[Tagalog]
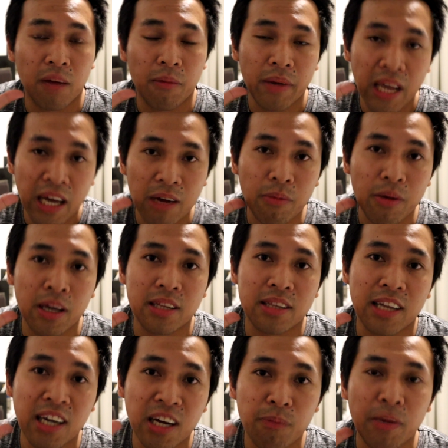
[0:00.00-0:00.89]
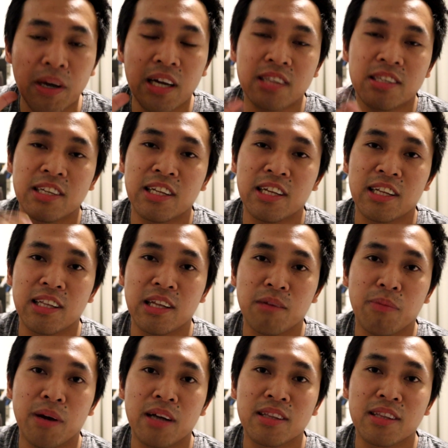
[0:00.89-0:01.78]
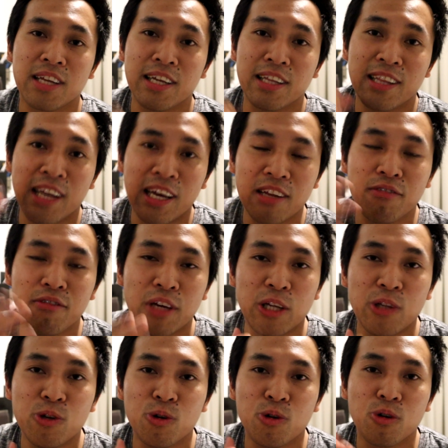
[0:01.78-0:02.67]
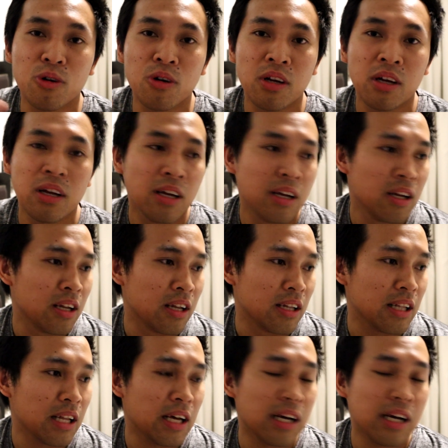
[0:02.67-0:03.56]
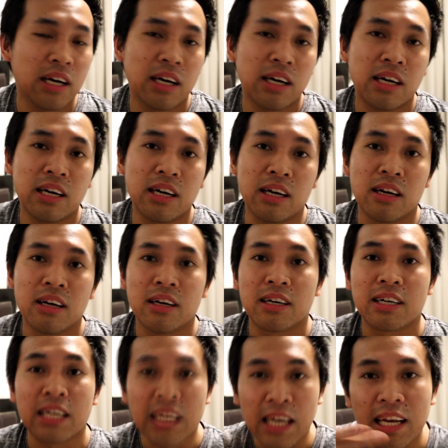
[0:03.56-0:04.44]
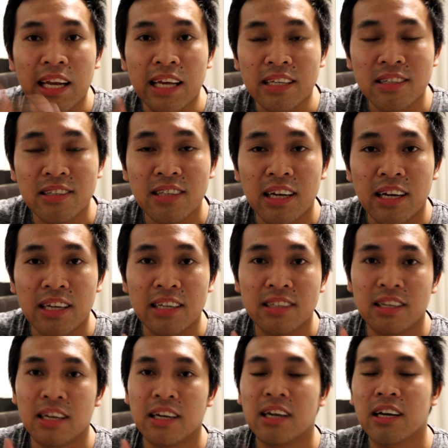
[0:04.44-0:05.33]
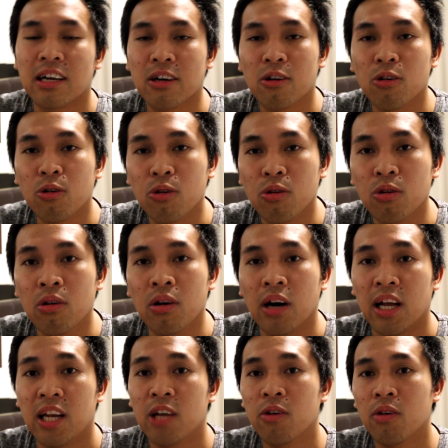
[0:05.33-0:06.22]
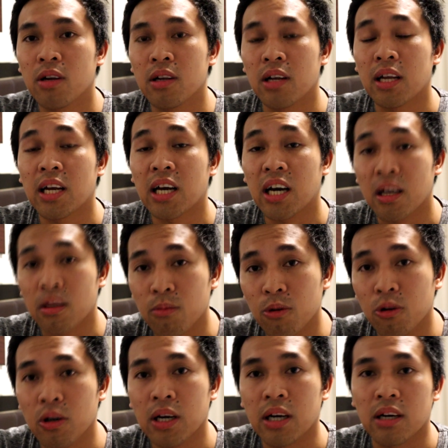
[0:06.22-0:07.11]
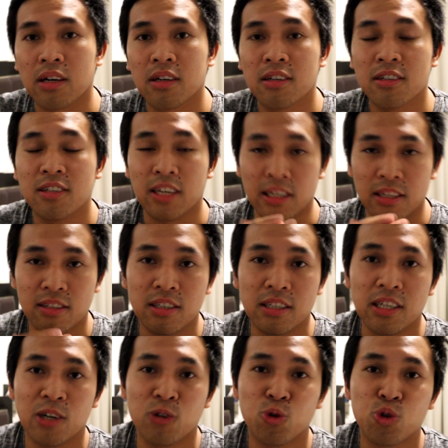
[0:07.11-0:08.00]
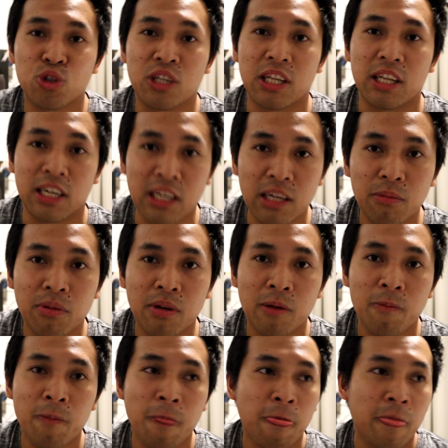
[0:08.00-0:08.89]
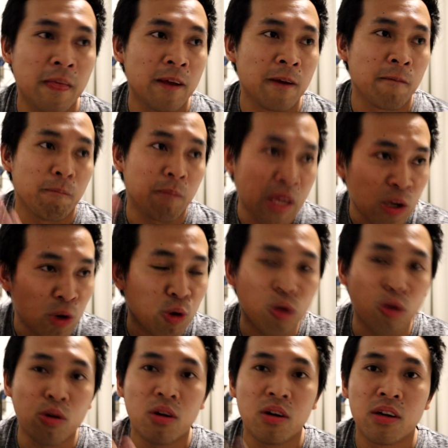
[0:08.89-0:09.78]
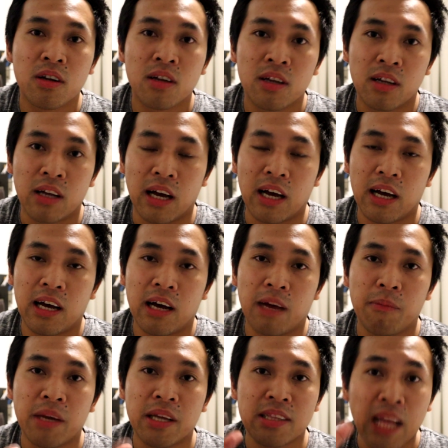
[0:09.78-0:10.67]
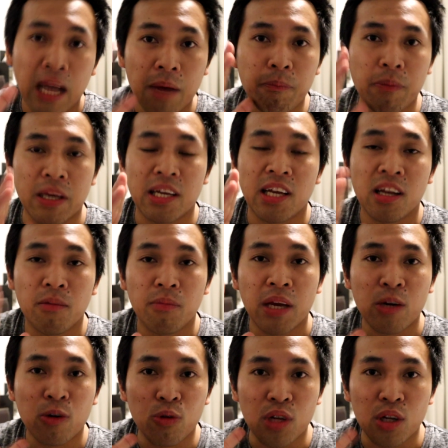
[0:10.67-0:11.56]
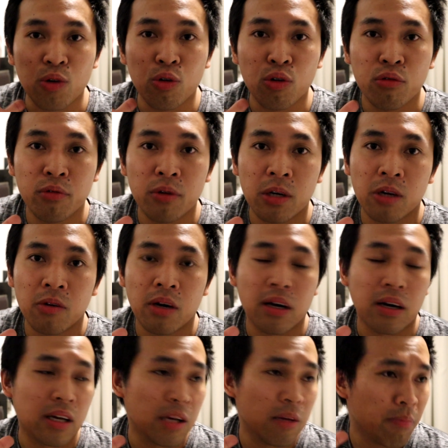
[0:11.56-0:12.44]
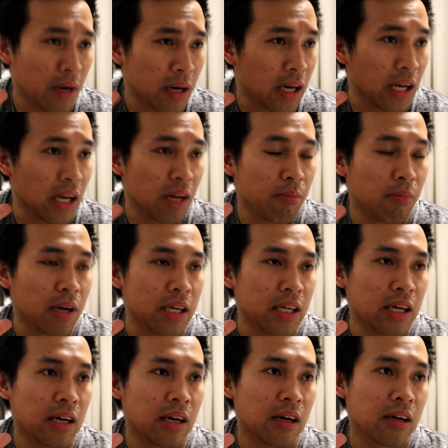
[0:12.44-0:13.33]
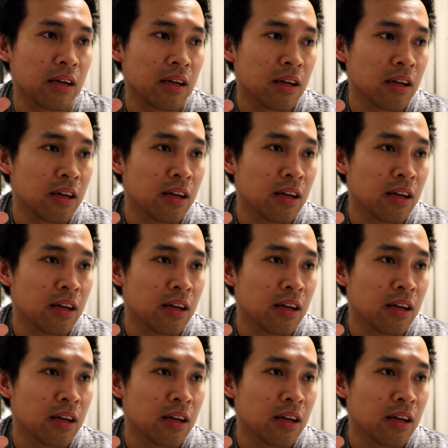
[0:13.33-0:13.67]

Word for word: amaya-maya taga Pangasinan na bantayan dayan video na realize daya sa ngarang ko aliwan anakan mo ah, shaksi Agustin Rib. Pero uh, may topic yalabay ko ni cover wa ah, ipaglaba ya